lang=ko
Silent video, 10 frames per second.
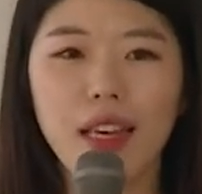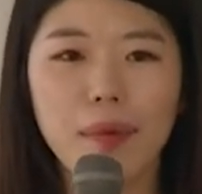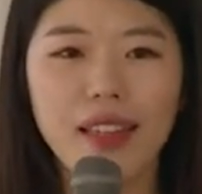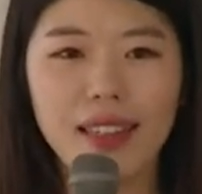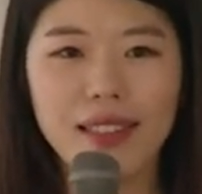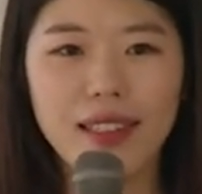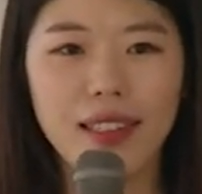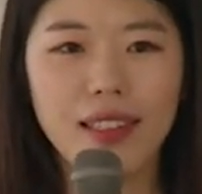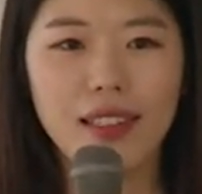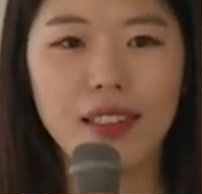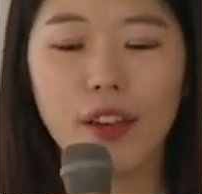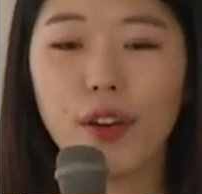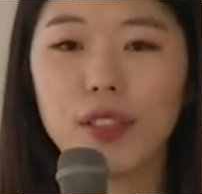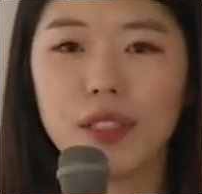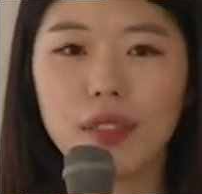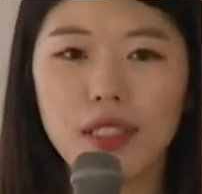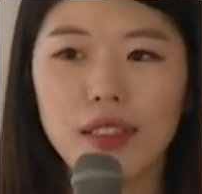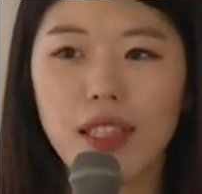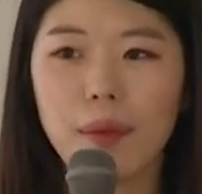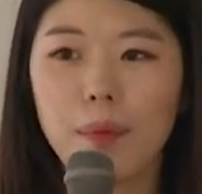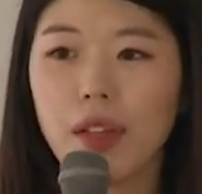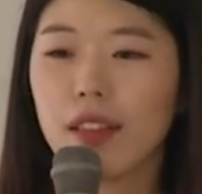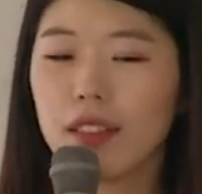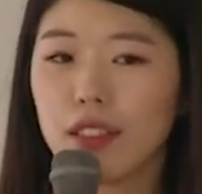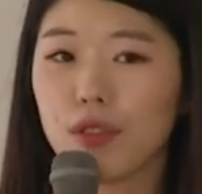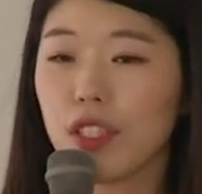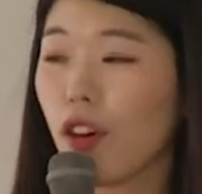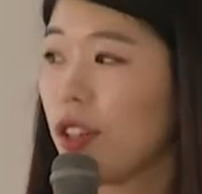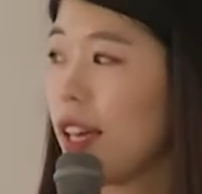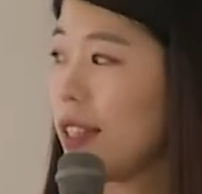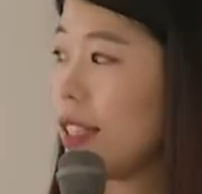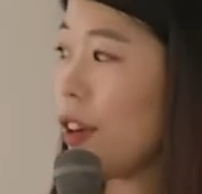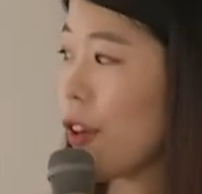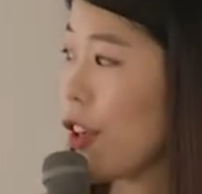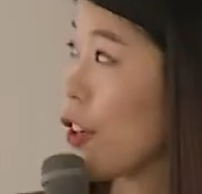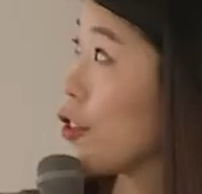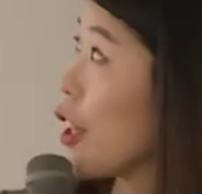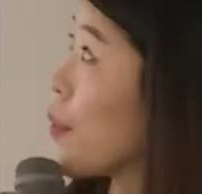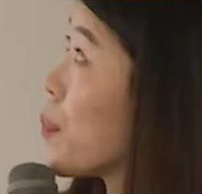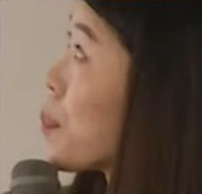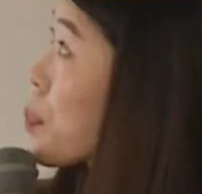MIS 같은 경영지원 시스템들을 운영을 하는 영역이고요.